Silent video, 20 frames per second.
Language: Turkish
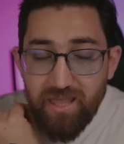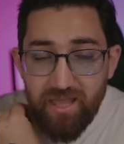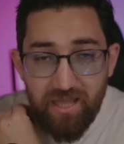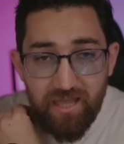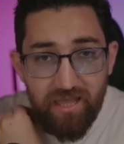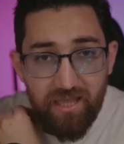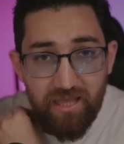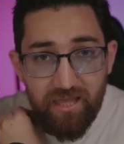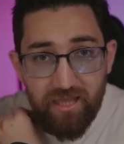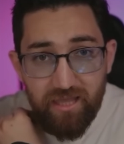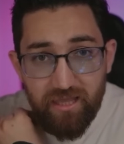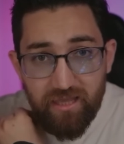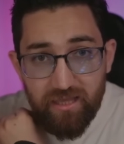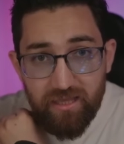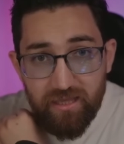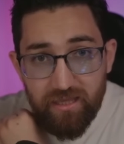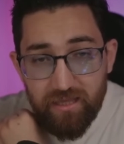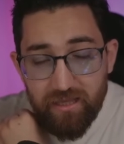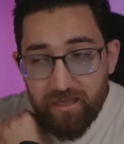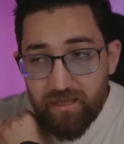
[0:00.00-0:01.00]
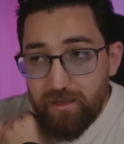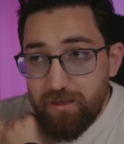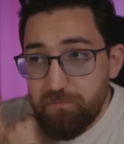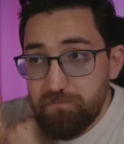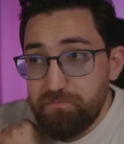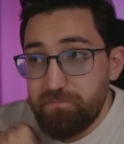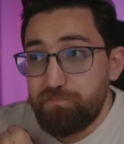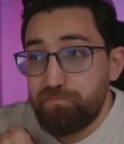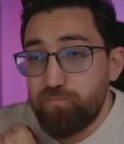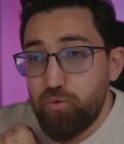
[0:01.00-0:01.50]
ee,
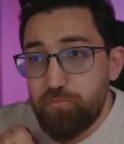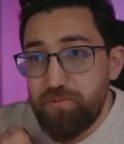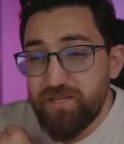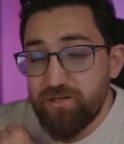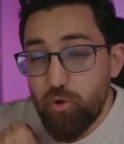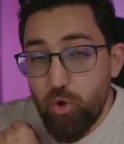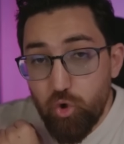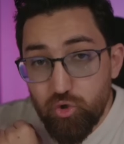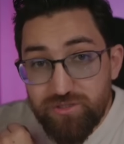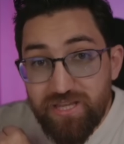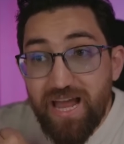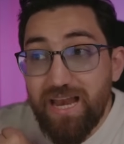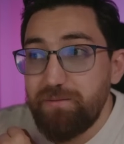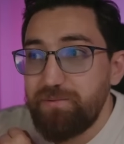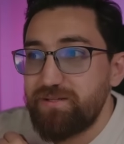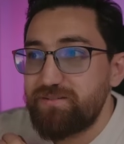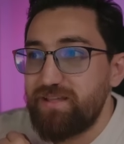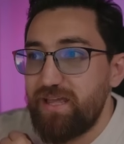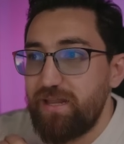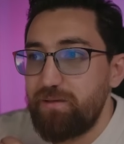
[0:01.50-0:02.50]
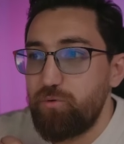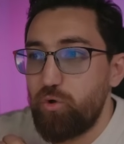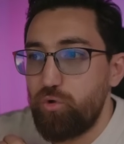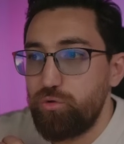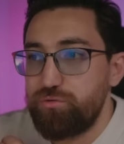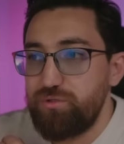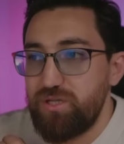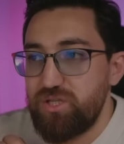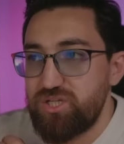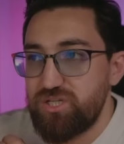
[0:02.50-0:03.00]
bu bir özel bir deneme
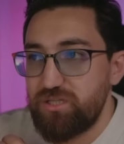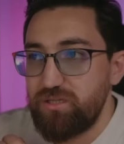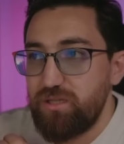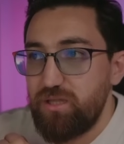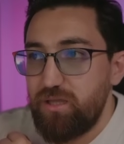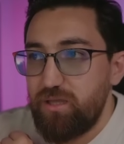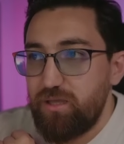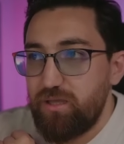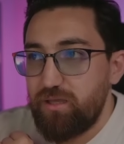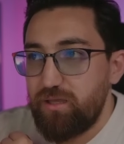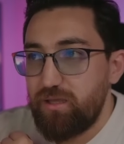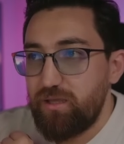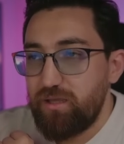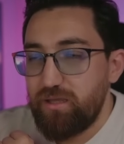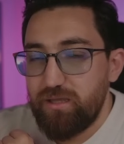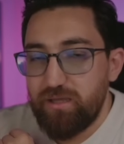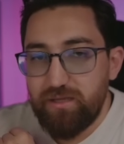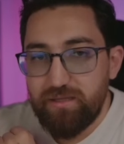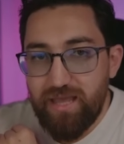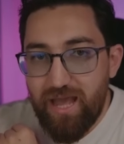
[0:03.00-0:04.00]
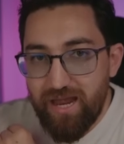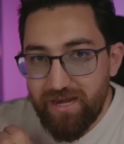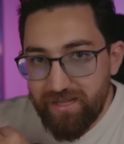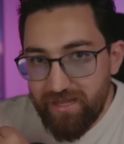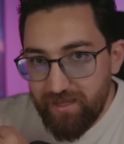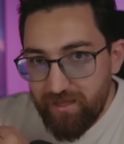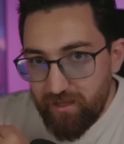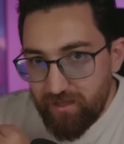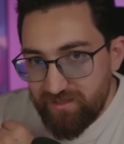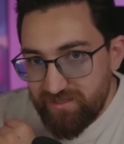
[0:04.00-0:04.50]
olduğu için e,
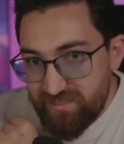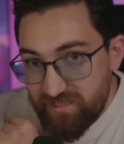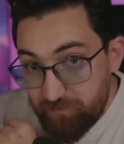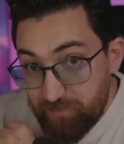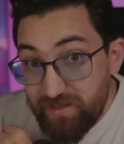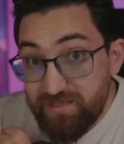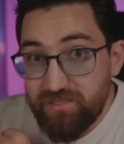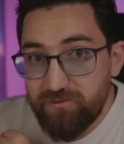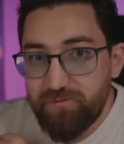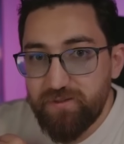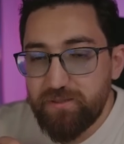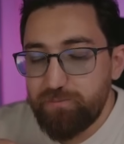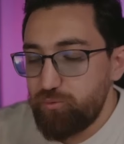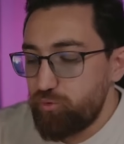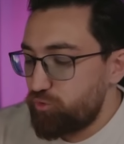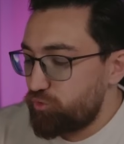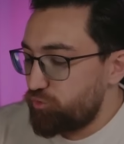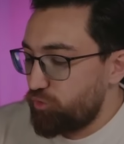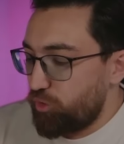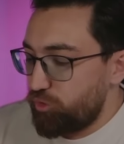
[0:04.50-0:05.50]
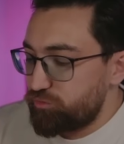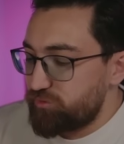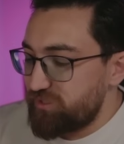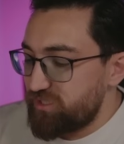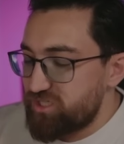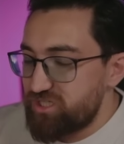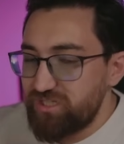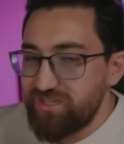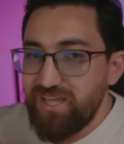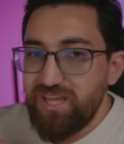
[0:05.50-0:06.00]
yani spesifik bir ürün olduğu
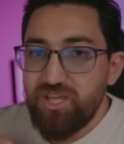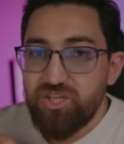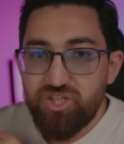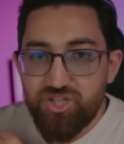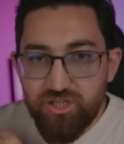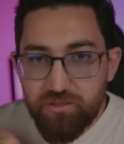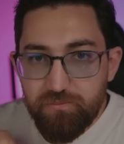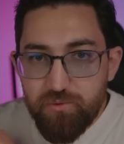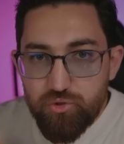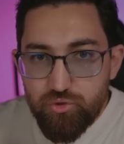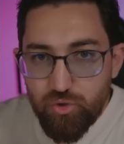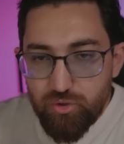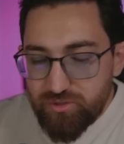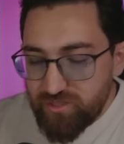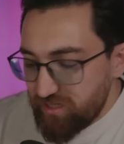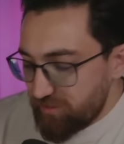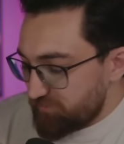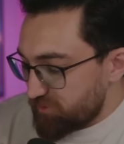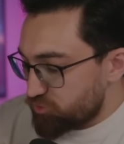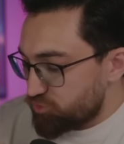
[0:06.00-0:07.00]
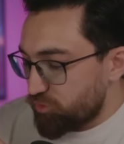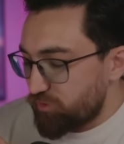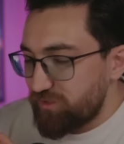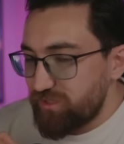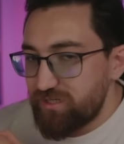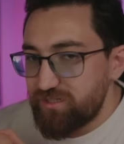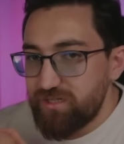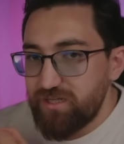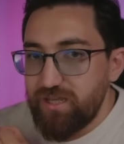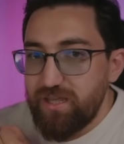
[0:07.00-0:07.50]
için çıkmış ÖSYM
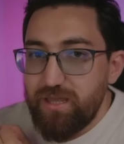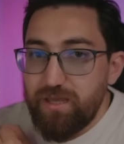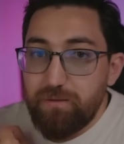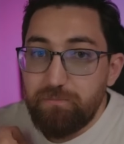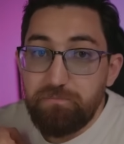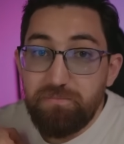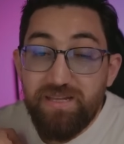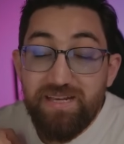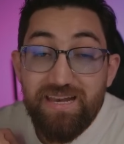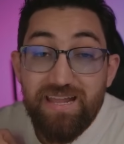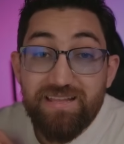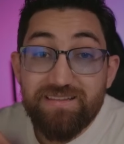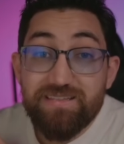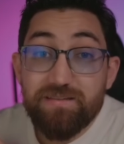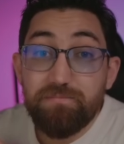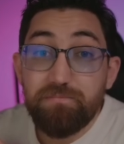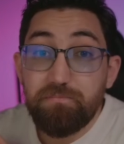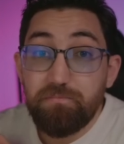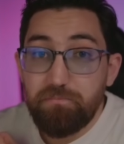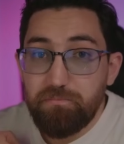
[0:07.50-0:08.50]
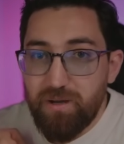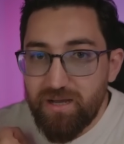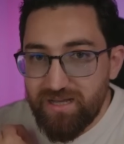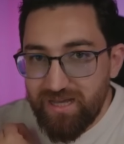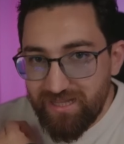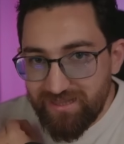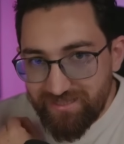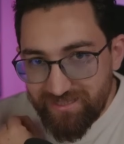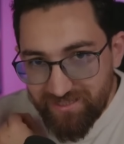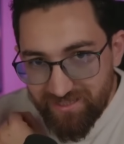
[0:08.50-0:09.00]
soruları, Milliyetim
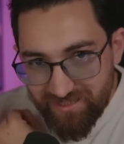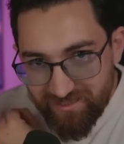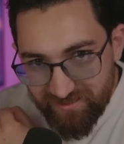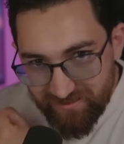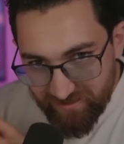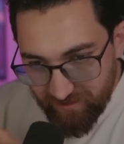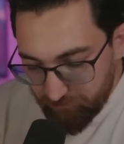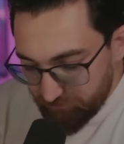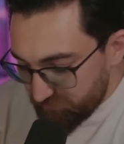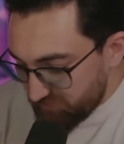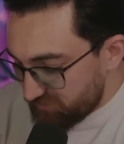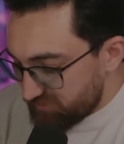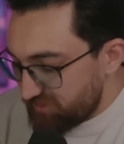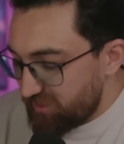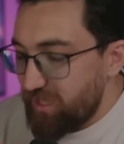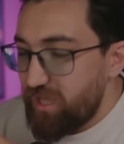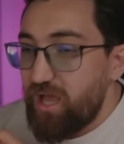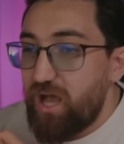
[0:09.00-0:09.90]
Bakanlığı'nın kitapları